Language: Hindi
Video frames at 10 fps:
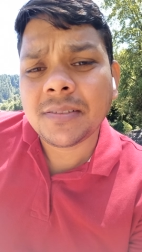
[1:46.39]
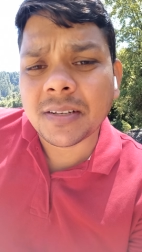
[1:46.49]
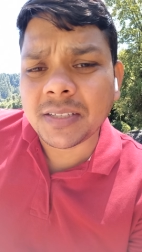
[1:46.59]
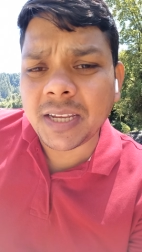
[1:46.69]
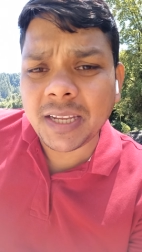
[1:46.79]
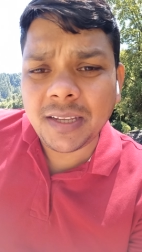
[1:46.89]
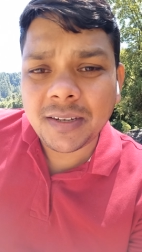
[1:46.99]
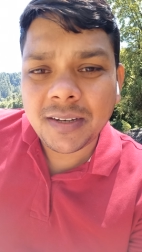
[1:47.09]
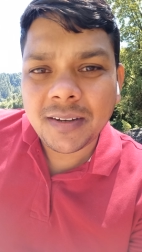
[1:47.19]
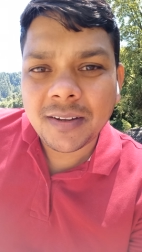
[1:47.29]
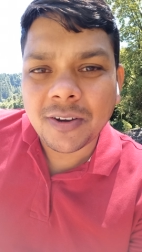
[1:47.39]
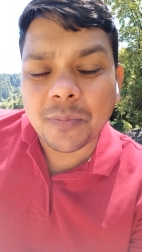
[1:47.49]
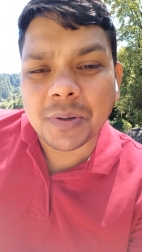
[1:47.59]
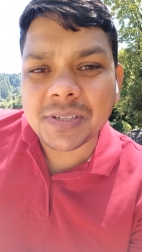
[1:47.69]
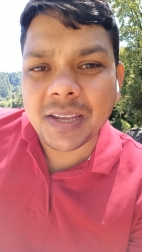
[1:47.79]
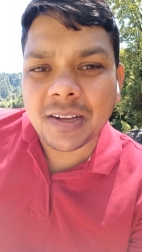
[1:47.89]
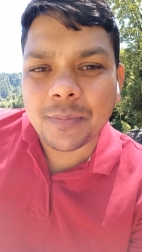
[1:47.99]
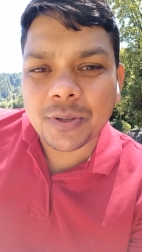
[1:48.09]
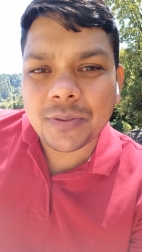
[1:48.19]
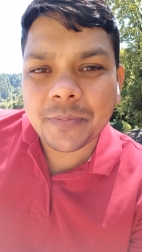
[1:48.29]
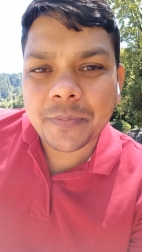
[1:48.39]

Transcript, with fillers: चढ़ जाएंगे और मज़ा आएगा बहुत